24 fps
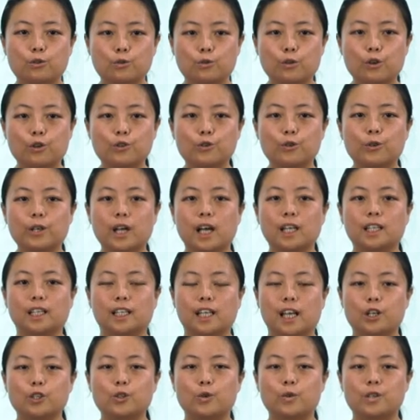最重要的
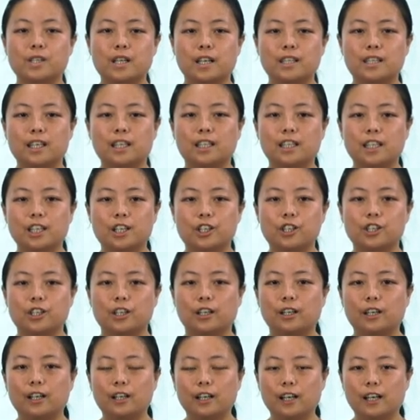两种神经递质。